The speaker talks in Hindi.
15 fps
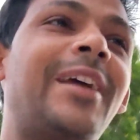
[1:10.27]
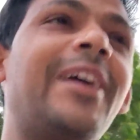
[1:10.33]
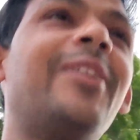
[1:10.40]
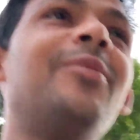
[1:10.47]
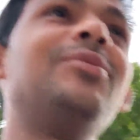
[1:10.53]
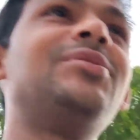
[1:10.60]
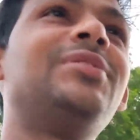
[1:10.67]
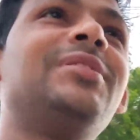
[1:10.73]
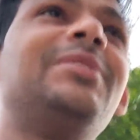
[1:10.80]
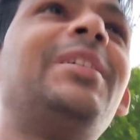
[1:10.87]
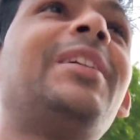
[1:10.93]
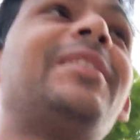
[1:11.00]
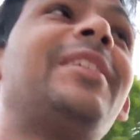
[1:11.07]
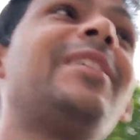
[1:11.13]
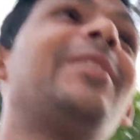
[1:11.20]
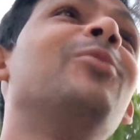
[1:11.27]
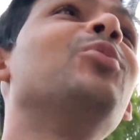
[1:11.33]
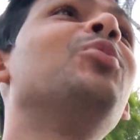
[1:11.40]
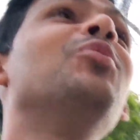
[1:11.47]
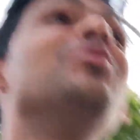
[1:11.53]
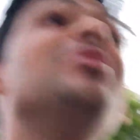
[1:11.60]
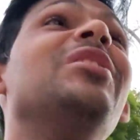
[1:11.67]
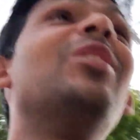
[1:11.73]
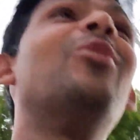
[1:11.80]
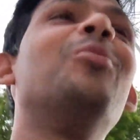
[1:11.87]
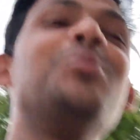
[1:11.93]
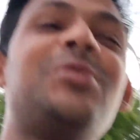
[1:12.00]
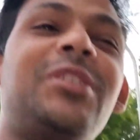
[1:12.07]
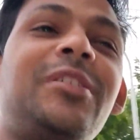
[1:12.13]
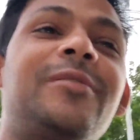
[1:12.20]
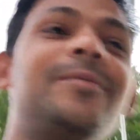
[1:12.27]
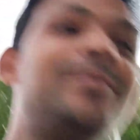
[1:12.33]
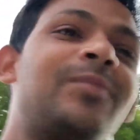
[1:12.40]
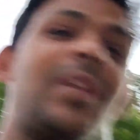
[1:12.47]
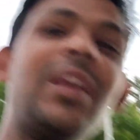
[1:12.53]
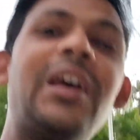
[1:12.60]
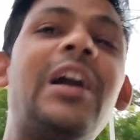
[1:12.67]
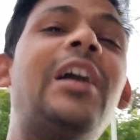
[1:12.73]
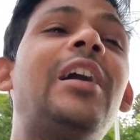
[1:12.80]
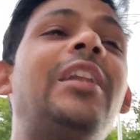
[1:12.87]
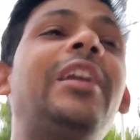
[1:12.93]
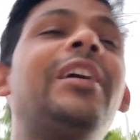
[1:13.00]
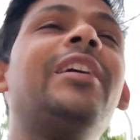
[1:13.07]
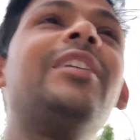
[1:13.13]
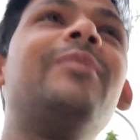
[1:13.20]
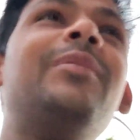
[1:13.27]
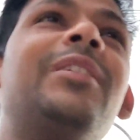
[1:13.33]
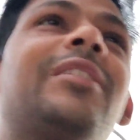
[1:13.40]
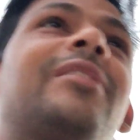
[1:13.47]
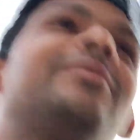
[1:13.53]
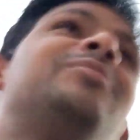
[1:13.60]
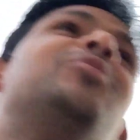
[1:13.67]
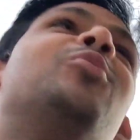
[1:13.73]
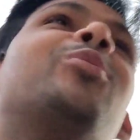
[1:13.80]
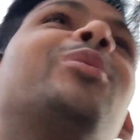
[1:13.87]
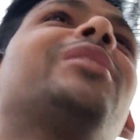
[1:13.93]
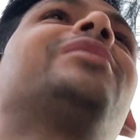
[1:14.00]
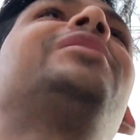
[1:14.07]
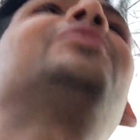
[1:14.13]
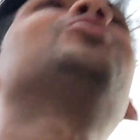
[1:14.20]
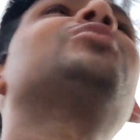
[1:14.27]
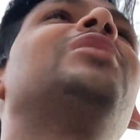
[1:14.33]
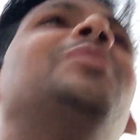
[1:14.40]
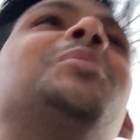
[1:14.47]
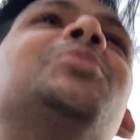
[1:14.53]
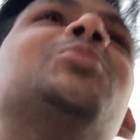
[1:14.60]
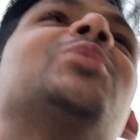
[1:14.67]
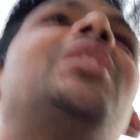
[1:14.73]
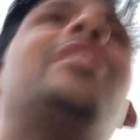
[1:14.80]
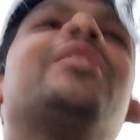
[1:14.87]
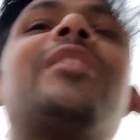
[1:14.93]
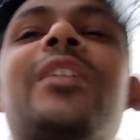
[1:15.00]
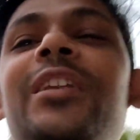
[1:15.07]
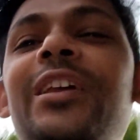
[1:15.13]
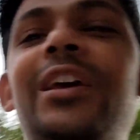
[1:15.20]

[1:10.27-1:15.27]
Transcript: बताएंगे ट्विस्ट देखते हैं कि वो ट्विस्ट ही ना हो हमसे हाँ लेकिन हमें अगर भूख लगती है उसके लिए हमने जुगाड़ कर